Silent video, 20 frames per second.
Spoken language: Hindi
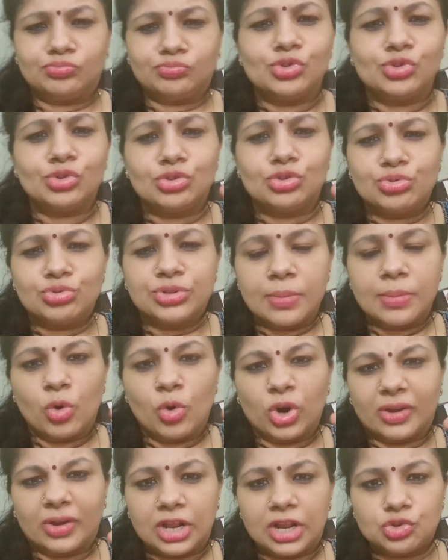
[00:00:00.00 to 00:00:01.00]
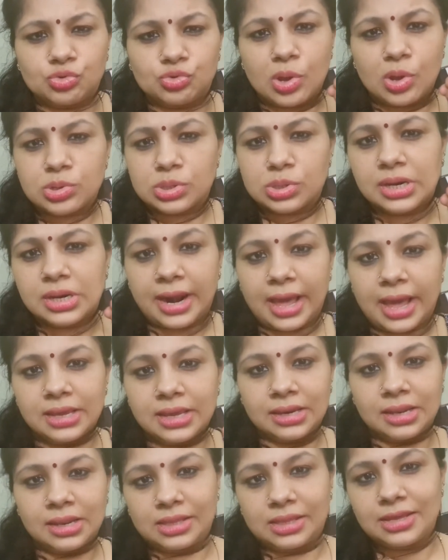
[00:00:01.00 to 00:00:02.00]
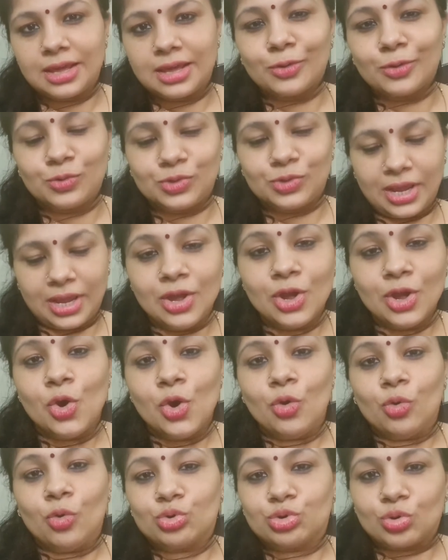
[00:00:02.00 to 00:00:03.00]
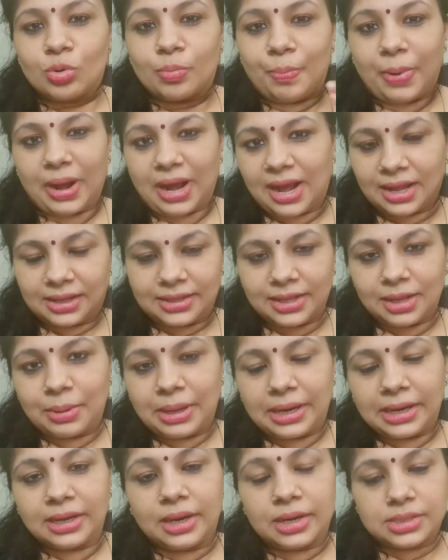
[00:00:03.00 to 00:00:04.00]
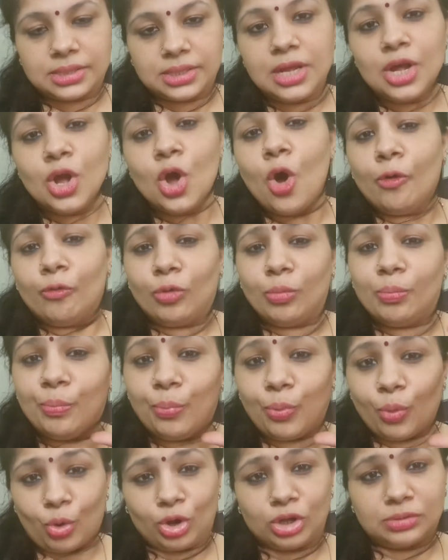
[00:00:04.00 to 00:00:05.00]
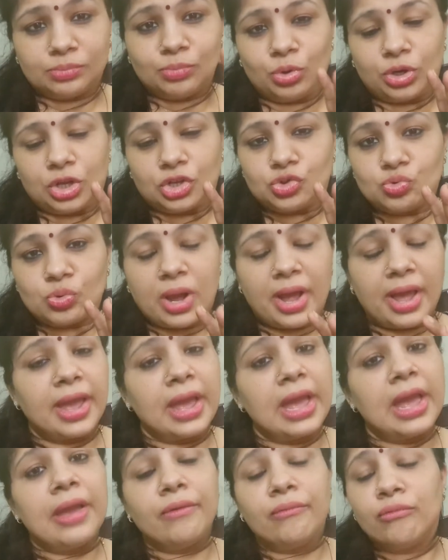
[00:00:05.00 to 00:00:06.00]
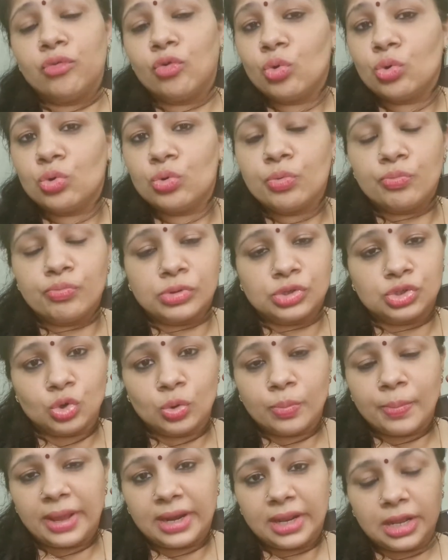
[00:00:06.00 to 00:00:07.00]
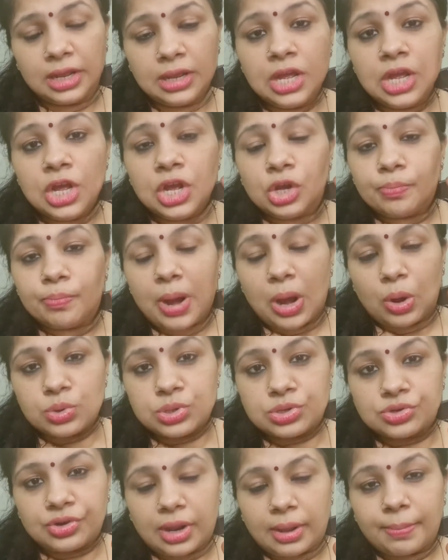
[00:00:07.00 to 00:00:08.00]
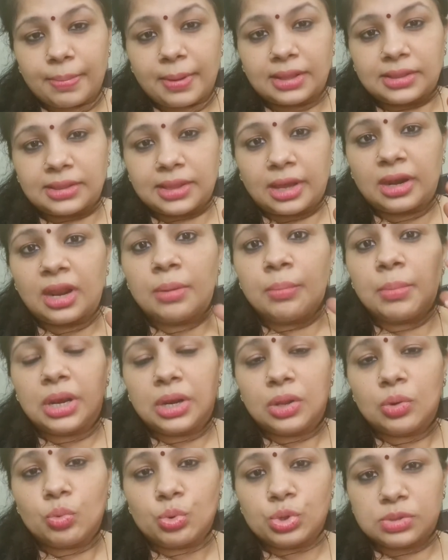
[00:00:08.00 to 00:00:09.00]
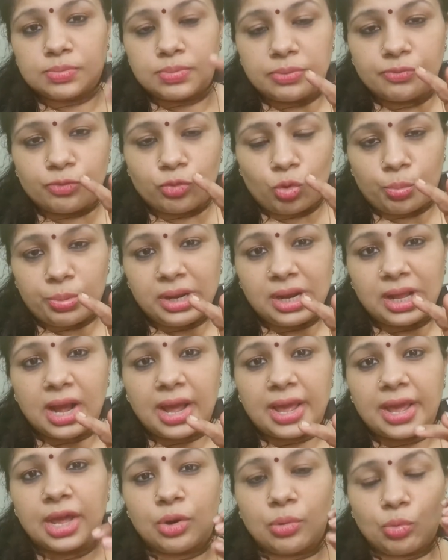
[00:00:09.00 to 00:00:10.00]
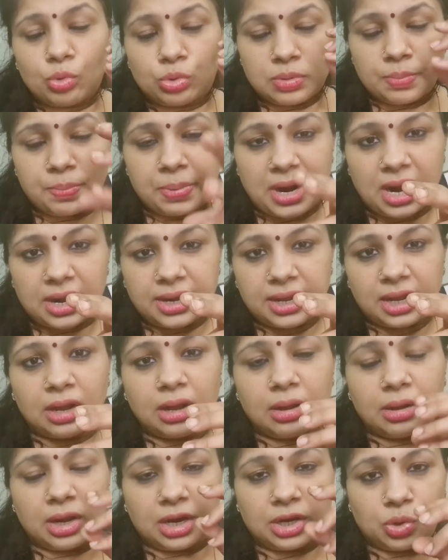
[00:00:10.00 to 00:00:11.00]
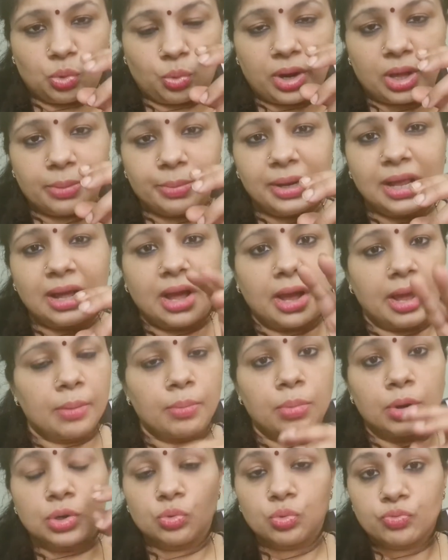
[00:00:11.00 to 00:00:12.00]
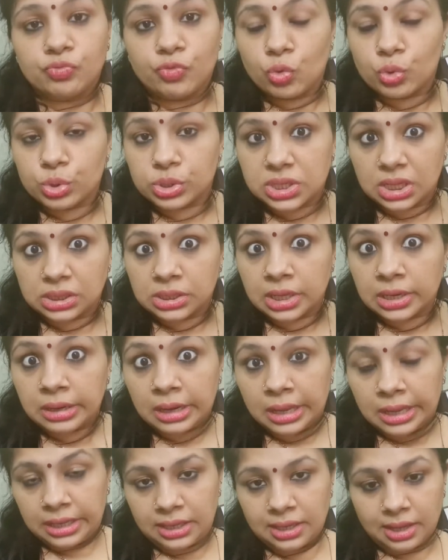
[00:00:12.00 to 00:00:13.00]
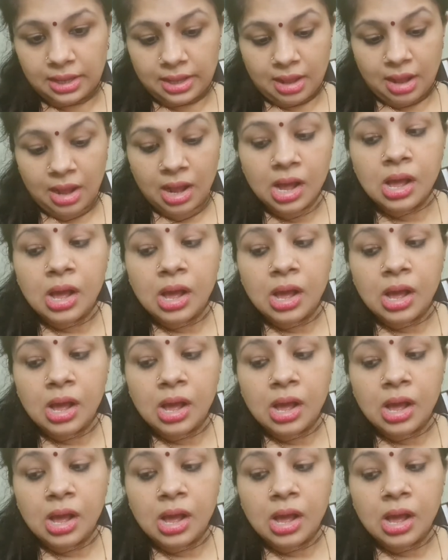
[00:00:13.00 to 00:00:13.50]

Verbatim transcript: जो दूसरा मोटा वाला चूहा है उससे लड़ाई के लिए तैयार हो जाए उसको भगा दें हमारे घर से वो बहुत मोटा चूहा है वो जो मैंने माउस ट्रैप आता है ना मैंने उसमें वो भी लगाया उसमें पराठे का टुकड़ा भी लगाया बट वो उसके अंदर नहीं गया